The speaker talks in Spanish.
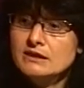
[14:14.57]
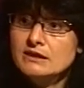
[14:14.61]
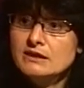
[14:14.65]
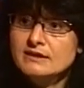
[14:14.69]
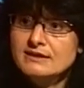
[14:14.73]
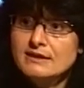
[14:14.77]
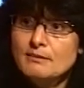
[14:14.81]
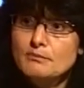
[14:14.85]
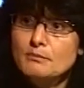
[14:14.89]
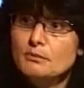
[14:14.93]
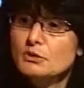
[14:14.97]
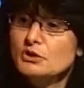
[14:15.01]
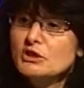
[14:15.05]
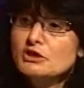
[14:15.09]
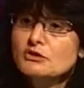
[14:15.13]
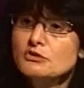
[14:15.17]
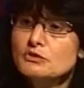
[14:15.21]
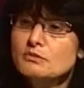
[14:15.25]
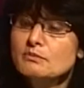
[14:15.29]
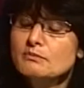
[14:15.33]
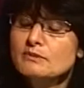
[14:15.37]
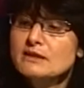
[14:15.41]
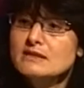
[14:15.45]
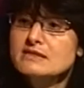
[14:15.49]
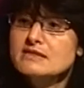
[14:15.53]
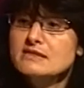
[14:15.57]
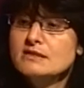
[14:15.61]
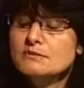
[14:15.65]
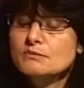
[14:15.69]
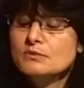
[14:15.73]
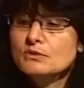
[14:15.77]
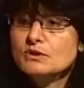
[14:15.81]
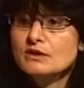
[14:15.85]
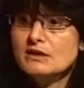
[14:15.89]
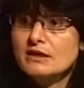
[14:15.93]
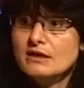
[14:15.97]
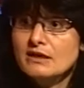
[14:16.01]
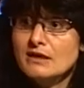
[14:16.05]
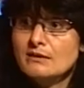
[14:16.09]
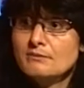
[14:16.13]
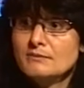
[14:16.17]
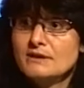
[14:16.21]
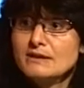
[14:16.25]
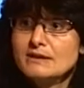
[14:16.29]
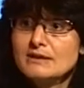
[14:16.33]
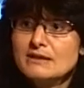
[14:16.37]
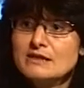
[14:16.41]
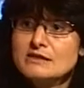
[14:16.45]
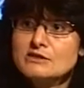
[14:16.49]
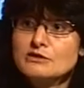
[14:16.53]
están poniendo en marcha porque
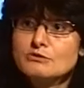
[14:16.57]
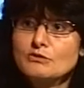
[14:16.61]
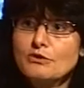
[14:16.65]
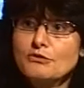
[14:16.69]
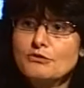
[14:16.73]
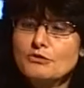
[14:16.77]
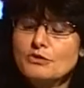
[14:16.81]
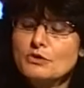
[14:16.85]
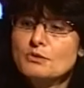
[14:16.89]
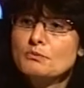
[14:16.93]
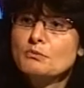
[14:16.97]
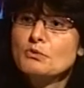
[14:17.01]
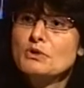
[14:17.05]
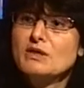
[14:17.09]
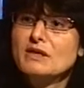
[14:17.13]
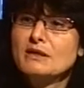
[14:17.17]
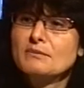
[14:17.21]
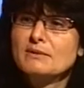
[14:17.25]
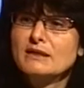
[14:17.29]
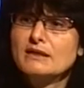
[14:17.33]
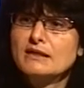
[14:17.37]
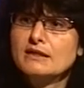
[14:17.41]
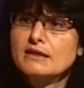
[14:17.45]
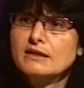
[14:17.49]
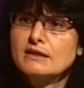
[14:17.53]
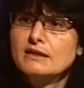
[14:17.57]
realmente la situación es muy dramática.